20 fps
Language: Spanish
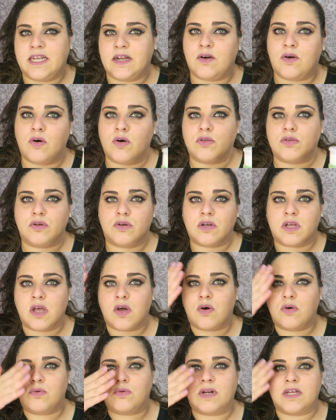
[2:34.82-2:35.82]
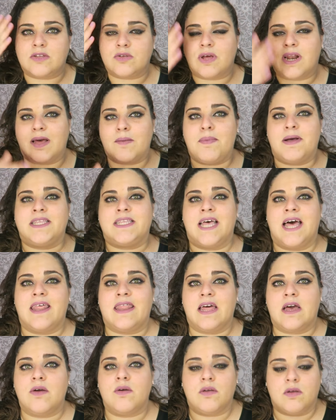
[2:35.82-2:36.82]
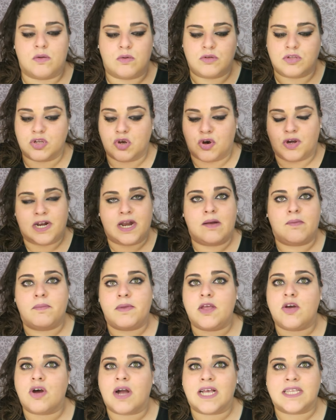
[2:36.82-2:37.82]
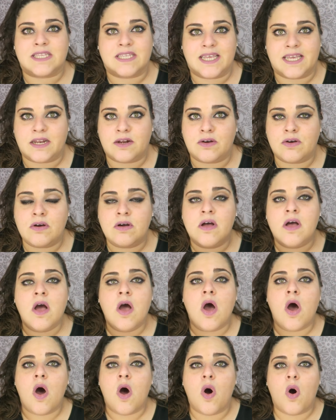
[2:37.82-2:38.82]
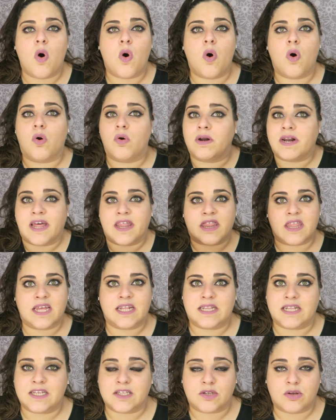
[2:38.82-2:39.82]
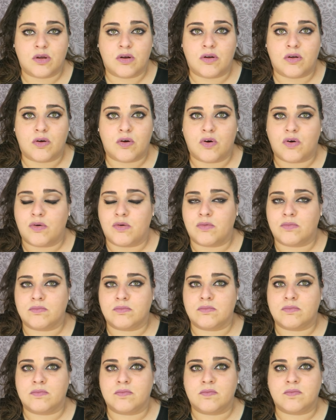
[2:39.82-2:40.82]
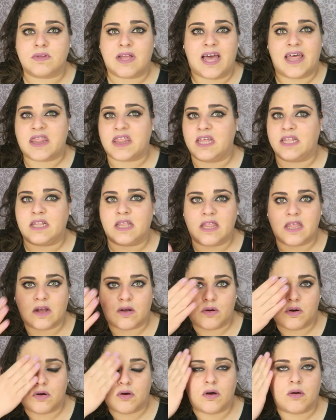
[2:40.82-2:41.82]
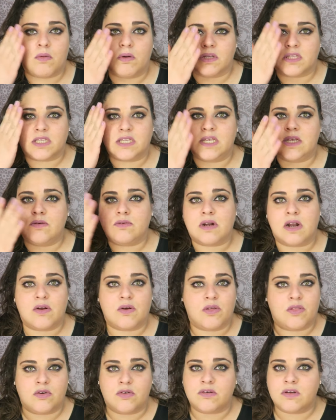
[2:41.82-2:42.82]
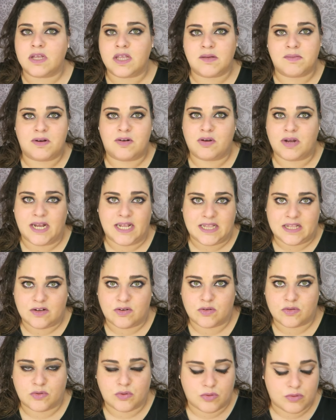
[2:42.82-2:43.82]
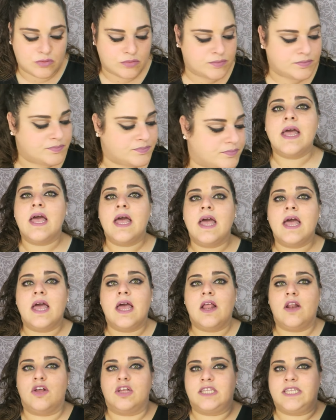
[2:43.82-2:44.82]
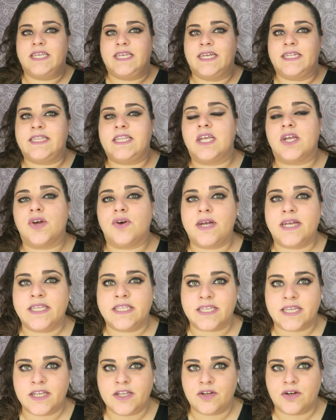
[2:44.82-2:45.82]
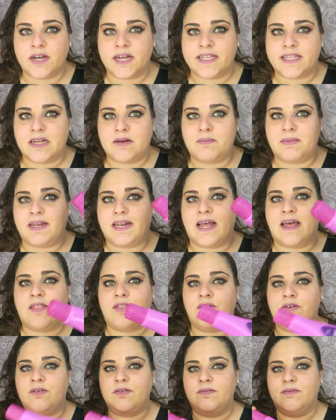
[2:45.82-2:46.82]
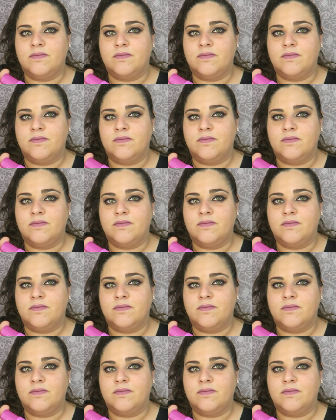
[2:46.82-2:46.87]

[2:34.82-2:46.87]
tengo otros que con una sola pasada, incluso con el mío casero, o con aceite solo o con aceite de coco o así, un algodón, y me lo quitado todo. Lo siguiente que os enseño que he terminado